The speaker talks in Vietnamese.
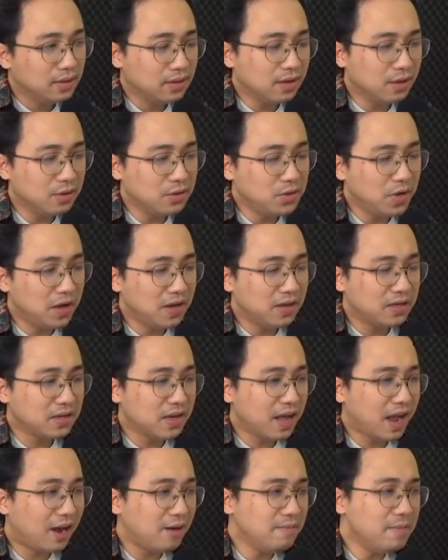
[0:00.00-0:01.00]
Câu chuyện
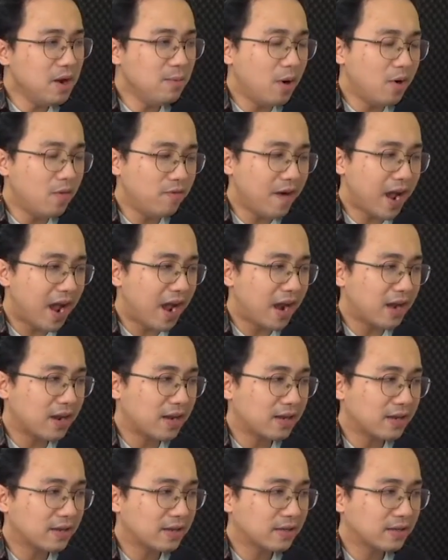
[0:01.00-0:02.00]
áo mưa màu vàng
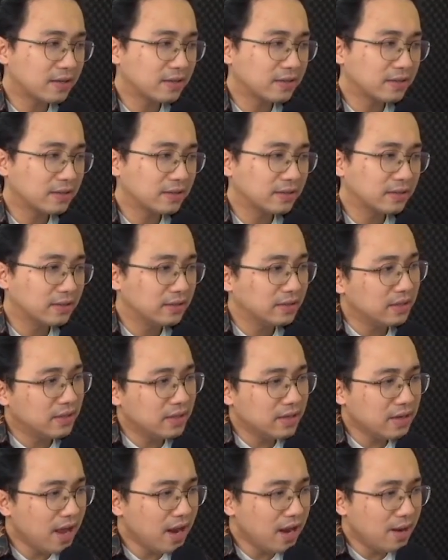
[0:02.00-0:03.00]

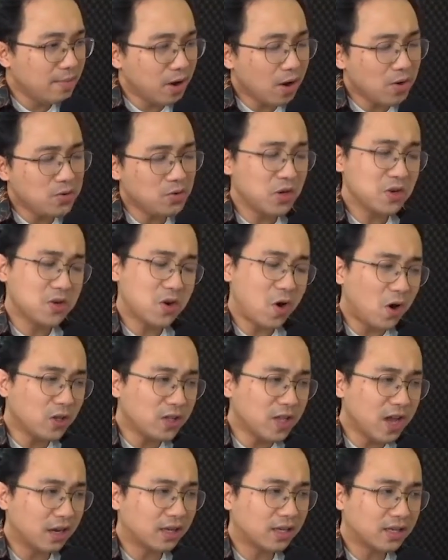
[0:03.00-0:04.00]
Đây là một câu chuyện có
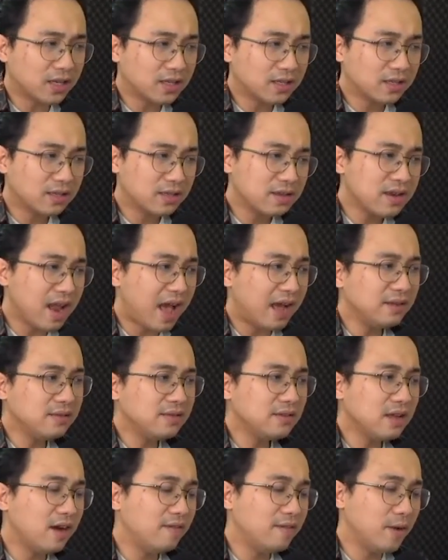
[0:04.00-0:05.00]
thật, đáng
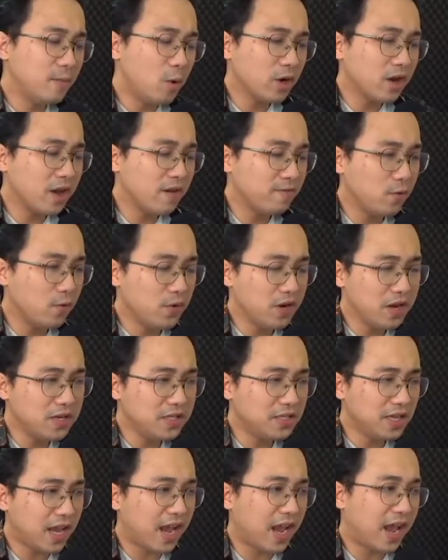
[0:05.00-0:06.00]
sợ về một người phụ nữ
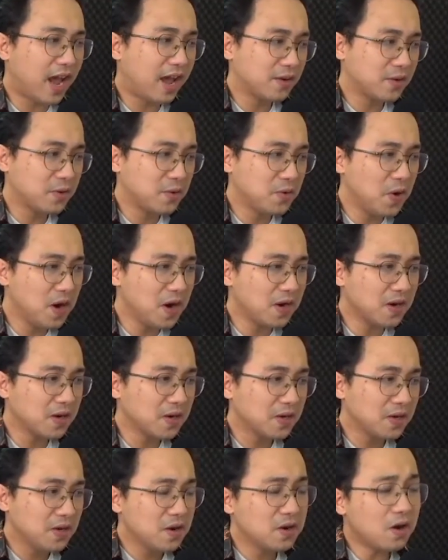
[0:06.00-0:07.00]
trẻ Hàn Quốc
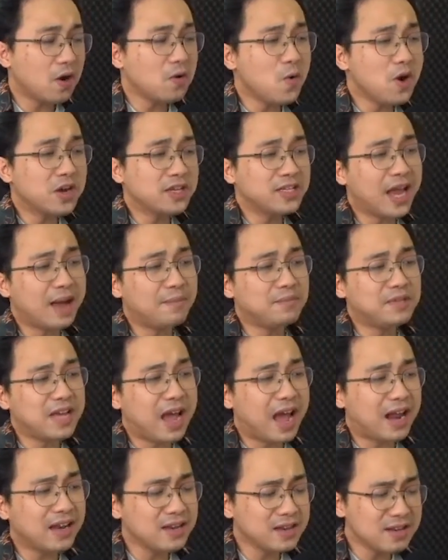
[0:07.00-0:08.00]
có cuộc chạm
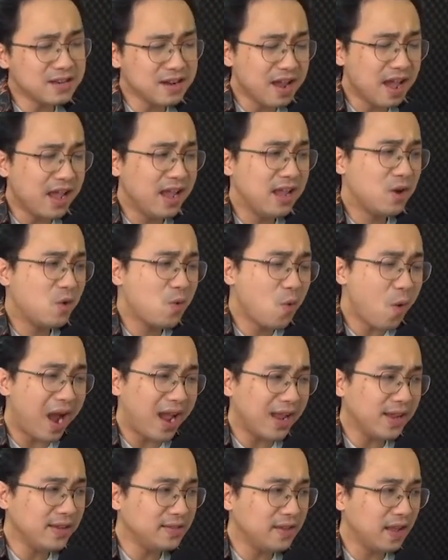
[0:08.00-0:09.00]
trán đầy
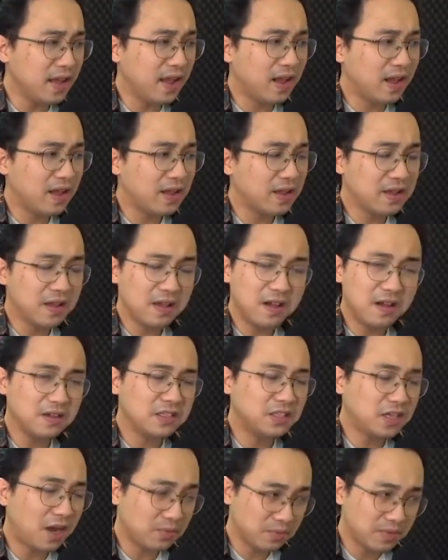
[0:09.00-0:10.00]
quái dị ở
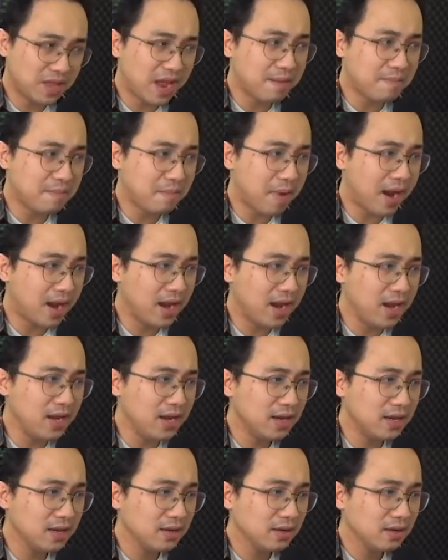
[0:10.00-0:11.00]
trong thang máy.
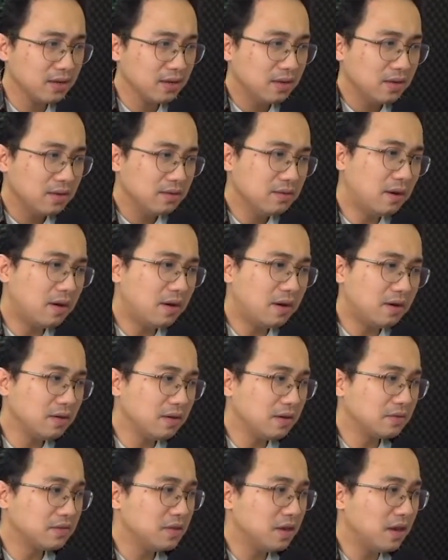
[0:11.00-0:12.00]
Nó
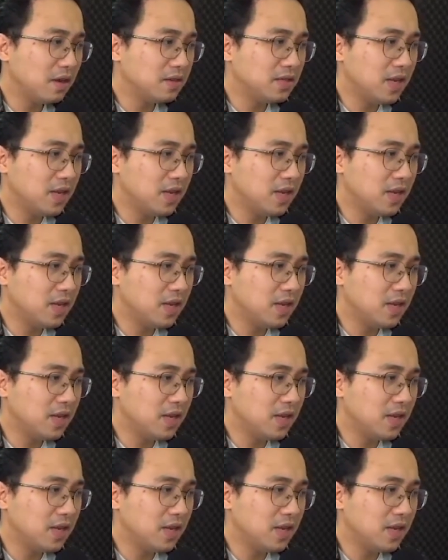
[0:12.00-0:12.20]
được dựa